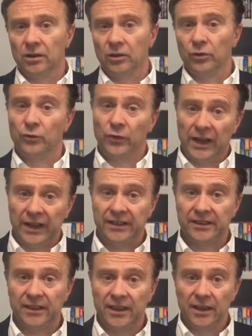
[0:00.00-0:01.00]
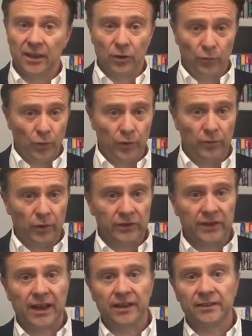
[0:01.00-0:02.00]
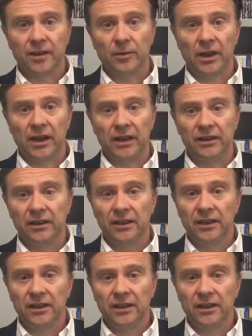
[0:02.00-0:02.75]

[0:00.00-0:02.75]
Und vielleicht gewöhnen wir uns langsam daran,